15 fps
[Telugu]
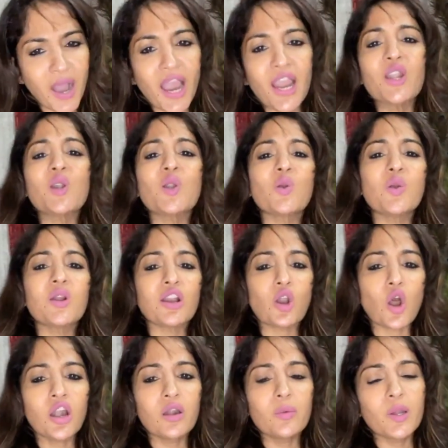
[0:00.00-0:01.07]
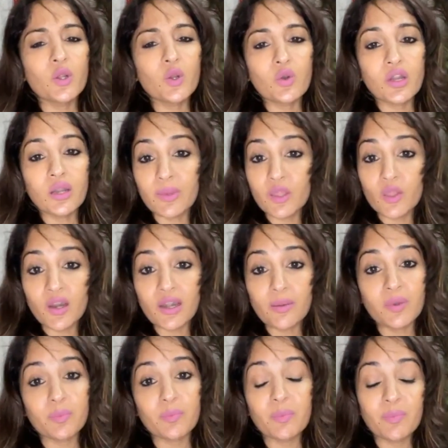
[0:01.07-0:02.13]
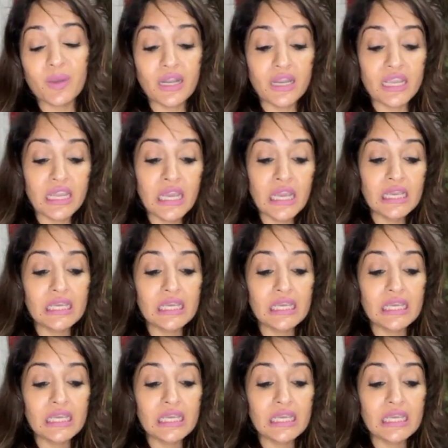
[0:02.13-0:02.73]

మా ఇంట్లో కూడా రాడ్లు పెట్టుకున్నాం ఎందుకంటే మనం మిమ్మల్ని